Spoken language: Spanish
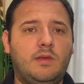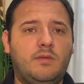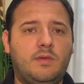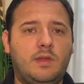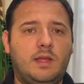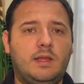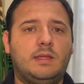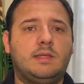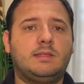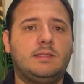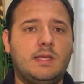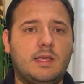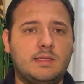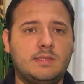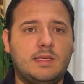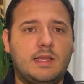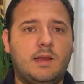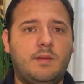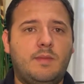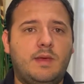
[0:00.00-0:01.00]
diferentes
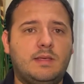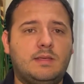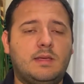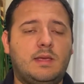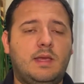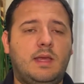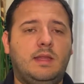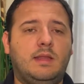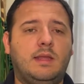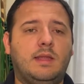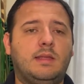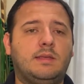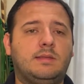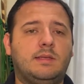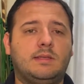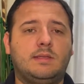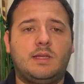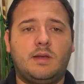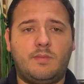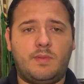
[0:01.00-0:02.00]
decks a la mesa y tienes
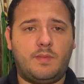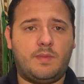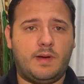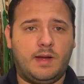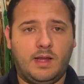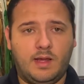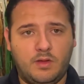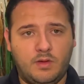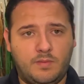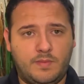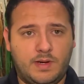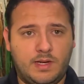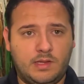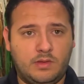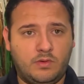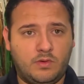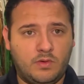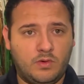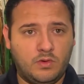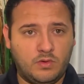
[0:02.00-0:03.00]
que estar preparado
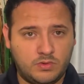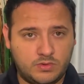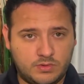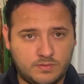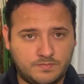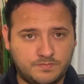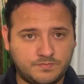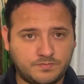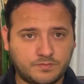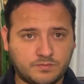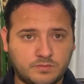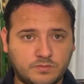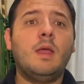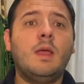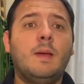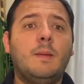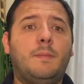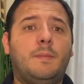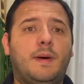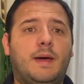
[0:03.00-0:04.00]
para todos los
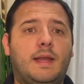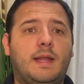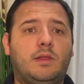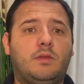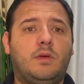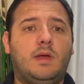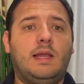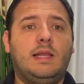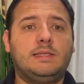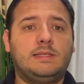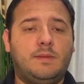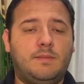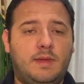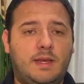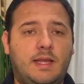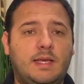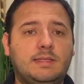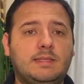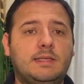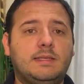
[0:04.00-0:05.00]
para todas las
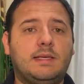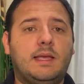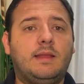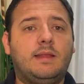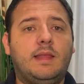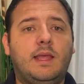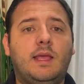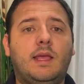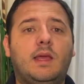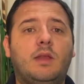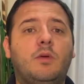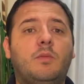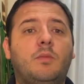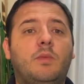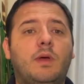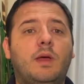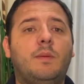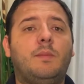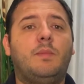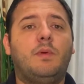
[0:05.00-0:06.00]
amenazas que tengan o
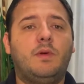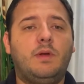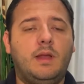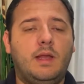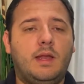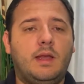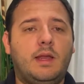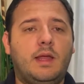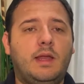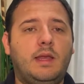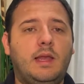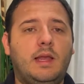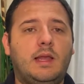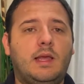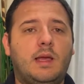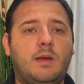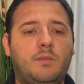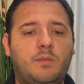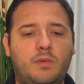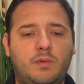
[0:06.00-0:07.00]
puedan poner en el
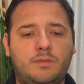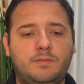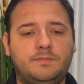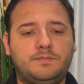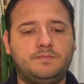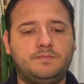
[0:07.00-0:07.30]
campo.